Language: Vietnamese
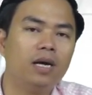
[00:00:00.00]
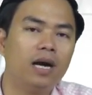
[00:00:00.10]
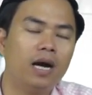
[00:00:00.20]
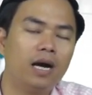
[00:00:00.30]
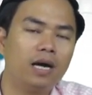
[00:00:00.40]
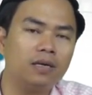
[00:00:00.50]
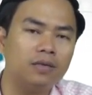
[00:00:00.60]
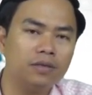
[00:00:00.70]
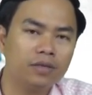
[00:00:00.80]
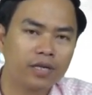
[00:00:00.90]
à,
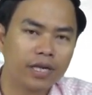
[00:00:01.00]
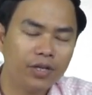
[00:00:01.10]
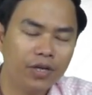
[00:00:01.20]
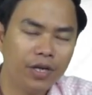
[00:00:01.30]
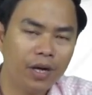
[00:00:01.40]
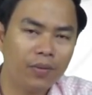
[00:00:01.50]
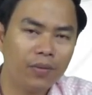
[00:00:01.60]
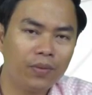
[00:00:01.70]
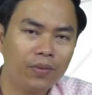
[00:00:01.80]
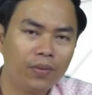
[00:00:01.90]
cái thương
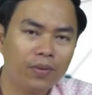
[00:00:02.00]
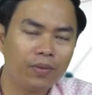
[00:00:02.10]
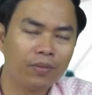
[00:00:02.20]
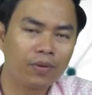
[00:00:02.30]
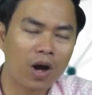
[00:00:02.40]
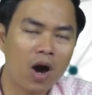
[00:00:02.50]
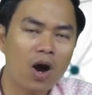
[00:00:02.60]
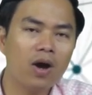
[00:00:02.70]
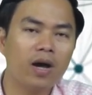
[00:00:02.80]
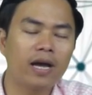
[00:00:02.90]
hiệu
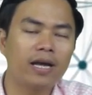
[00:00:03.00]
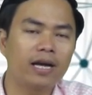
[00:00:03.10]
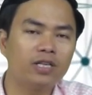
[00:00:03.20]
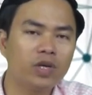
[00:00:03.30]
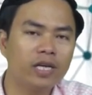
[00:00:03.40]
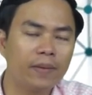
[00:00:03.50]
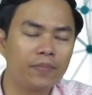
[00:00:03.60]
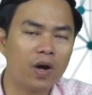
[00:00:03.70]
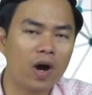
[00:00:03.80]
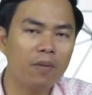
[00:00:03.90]
đó hay là cái doanh
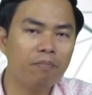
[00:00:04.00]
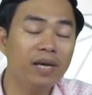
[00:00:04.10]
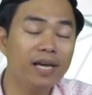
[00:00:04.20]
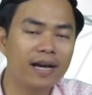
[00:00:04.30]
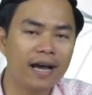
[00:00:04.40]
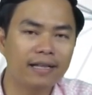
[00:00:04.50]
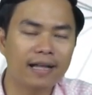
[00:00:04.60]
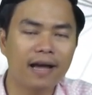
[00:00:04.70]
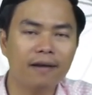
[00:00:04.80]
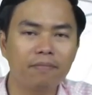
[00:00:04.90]
nghiệp đó bị khai
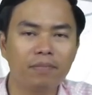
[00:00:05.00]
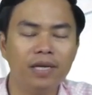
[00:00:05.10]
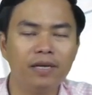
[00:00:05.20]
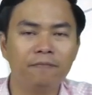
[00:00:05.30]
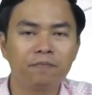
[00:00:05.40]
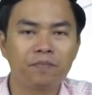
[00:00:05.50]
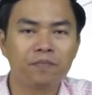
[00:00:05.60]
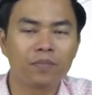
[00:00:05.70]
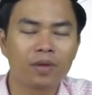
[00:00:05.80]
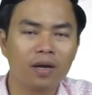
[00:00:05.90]
thác bị
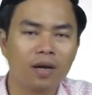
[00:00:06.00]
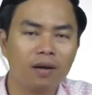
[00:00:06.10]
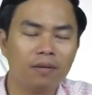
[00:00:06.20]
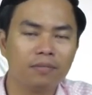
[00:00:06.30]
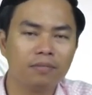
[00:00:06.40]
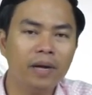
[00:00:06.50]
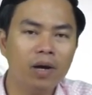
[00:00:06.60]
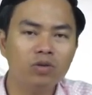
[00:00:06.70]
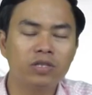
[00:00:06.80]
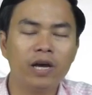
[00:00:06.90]
à,
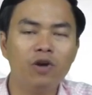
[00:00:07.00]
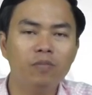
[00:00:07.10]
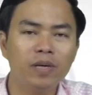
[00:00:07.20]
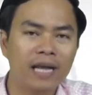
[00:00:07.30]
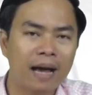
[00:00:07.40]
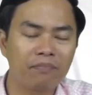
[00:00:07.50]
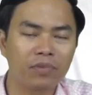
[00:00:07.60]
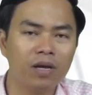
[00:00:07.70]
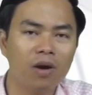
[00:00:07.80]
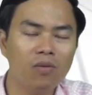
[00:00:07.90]
bêu dếu bị đàm
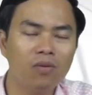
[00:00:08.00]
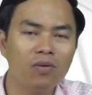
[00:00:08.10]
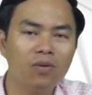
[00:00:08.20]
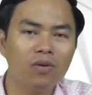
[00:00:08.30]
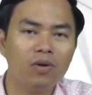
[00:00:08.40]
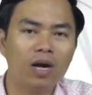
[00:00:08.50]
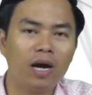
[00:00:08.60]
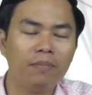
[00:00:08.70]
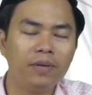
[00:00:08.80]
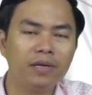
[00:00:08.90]
tiếu
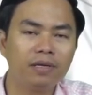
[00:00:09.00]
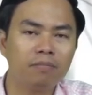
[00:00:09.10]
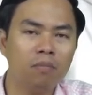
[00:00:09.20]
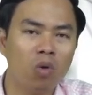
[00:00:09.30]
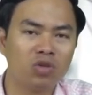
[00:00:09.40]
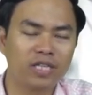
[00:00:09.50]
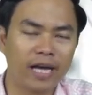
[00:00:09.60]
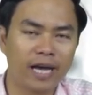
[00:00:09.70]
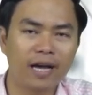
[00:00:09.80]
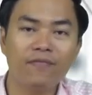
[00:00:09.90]
à, bị mổ
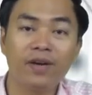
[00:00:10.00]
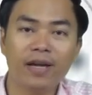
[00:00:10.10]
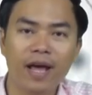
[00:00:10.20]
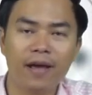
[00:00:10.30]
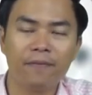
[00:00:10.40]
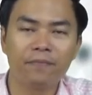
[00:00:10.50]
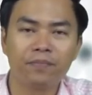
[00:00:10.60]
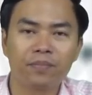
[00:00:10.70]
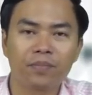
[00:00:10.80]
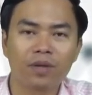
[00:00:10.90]
xẻ các vấn đề
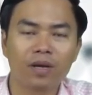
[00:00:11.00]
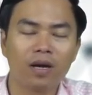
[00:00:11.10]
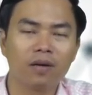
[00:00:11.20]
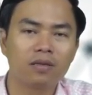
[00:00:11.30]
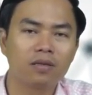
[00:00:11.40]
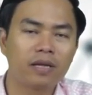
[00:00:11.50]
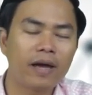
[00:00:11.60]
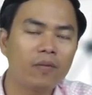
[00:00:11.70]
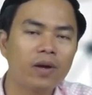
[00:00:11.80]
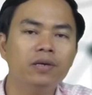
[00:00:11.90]
à,
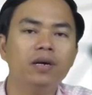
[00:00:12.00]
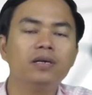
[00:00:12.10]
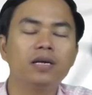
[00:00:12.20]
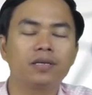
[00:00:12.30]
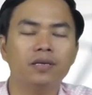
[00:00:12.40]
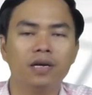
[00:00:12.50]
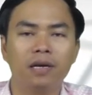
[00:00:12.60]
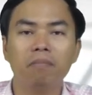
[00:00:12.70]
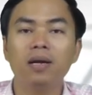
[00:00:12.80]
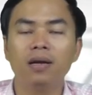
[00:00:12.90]
theo cái hướng là thường
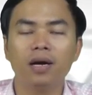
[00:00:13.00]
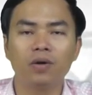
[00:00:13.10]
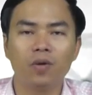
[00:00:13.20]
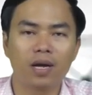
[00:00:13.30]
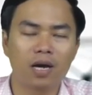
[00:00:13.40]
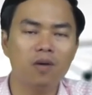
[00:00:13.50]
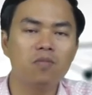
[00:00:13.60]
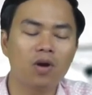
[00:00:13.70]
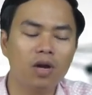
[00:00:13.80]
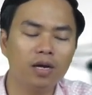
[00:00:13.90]
là bất lợi hoặc là
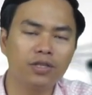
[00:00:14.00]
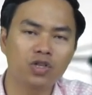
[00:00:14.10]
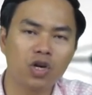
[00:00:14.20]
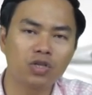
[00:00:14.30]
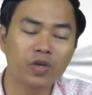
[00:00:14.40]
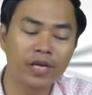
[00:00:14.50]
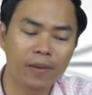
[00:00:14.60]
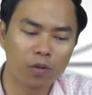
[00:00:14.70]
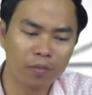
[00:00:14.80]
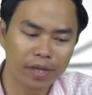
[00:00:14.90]
không có lợi cho doanh
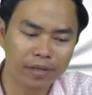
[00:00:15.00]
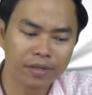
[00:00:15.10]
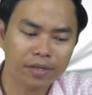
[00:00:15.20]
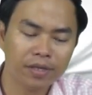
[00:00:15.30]
nghiệp của mình